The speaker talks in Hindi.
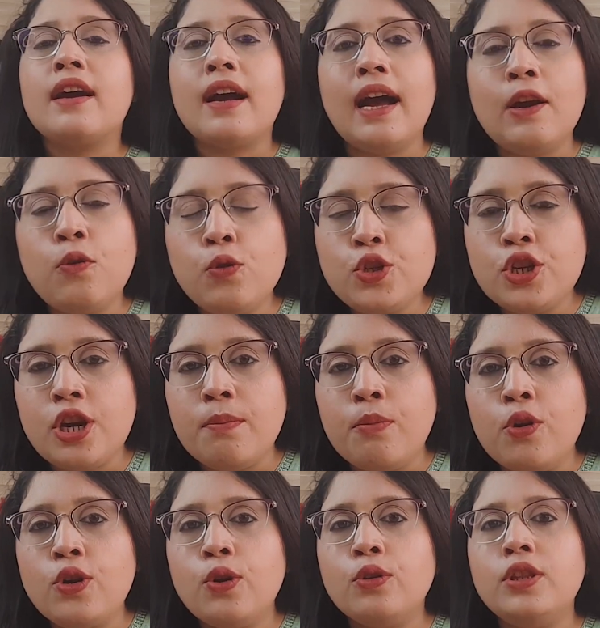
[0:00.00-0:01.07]
कुछ
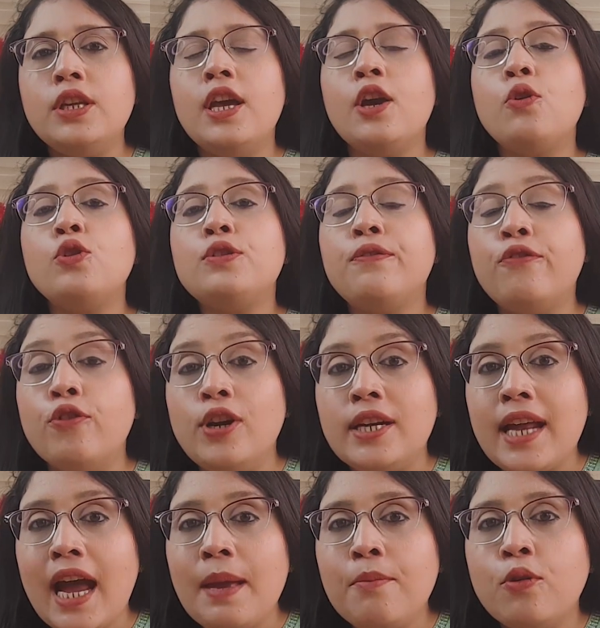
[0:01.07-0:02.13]
रिमोट होती हैं कुछ फुल
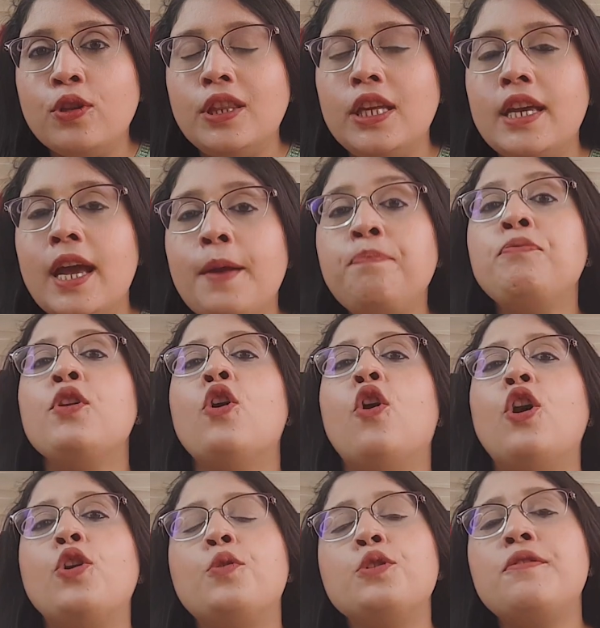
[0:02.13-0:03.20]
टाइम होती हैं
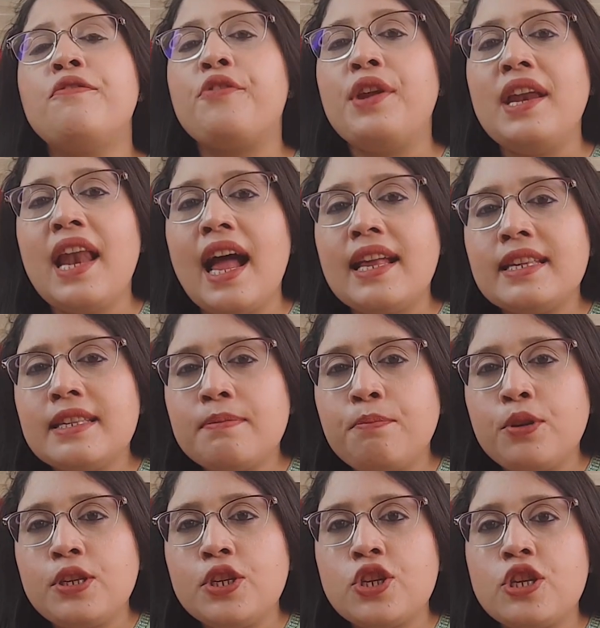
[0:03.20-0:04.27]
और कुछ फ्रीलांस
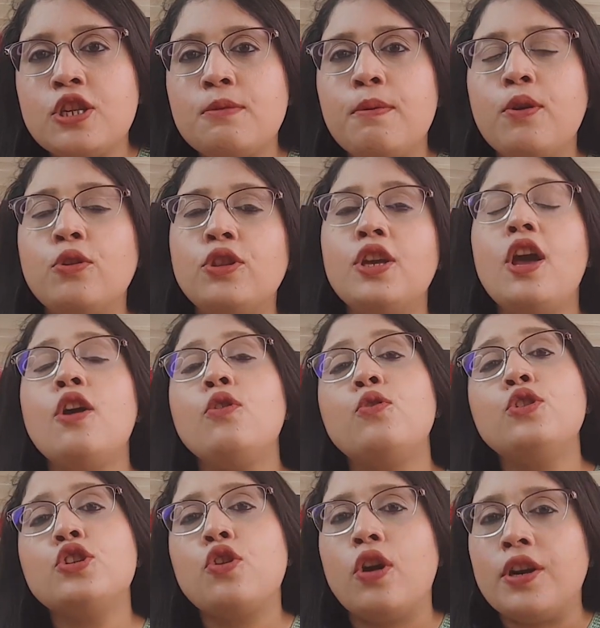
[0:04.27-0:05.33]
पोजीशंस पे होती हैं
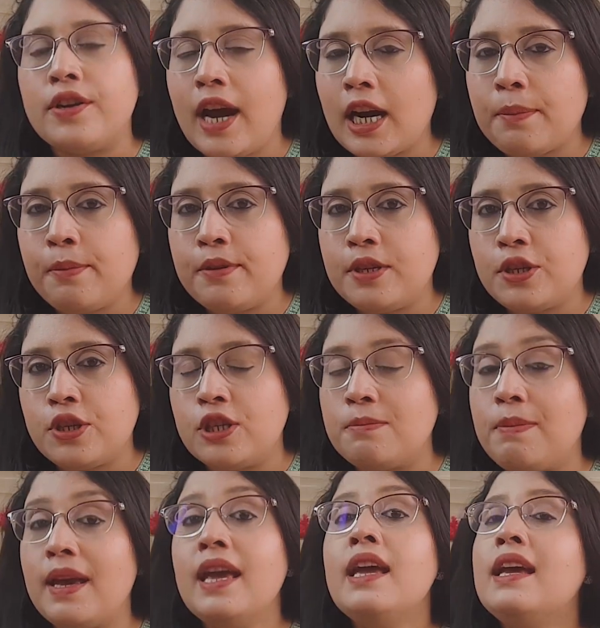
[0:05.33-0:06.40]
कुछ कॉन्ट्रैक्ट पोजीशंस पे